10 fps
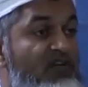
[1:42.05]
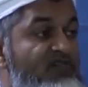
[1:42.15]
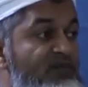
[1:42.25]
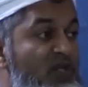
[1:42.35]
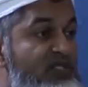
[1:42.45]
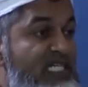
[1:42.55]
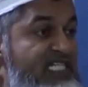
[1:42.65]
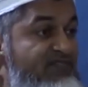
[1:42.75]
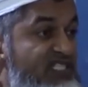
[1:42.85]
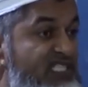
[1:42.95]
для
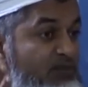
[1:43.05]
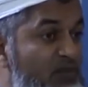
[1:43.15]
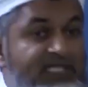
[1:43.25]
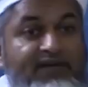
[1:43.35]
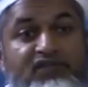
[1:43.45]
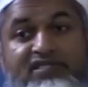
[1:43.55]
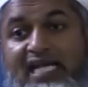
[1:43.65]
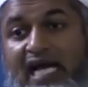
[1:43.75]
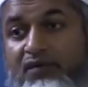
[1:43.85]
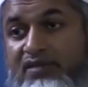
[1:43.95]
защиты от невидимых
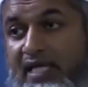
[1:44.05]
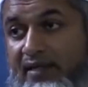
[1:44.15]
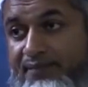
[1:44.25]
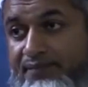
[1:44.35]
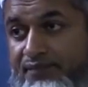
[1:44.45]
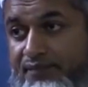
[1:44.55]
дьяволов.